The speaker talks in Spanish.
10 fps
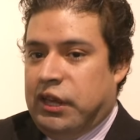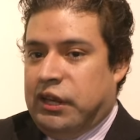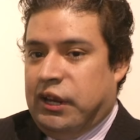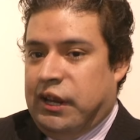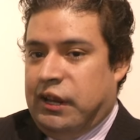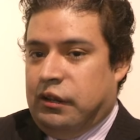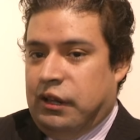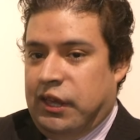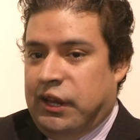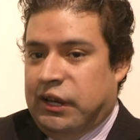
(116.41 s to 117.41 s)
en
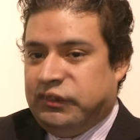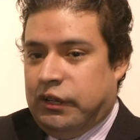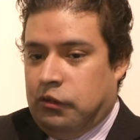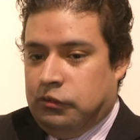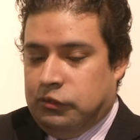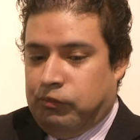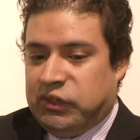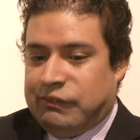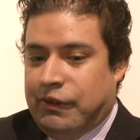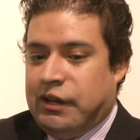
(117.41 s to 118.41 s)
el, Salón
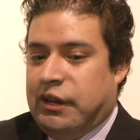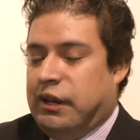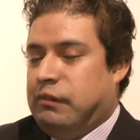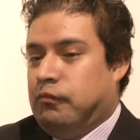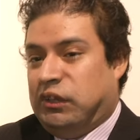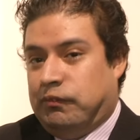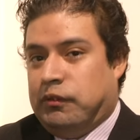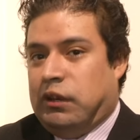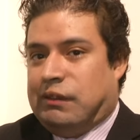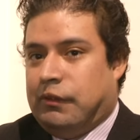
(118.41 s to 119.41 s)
principal del
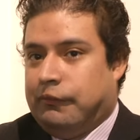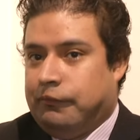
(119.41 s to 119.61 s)
municipio de Lima.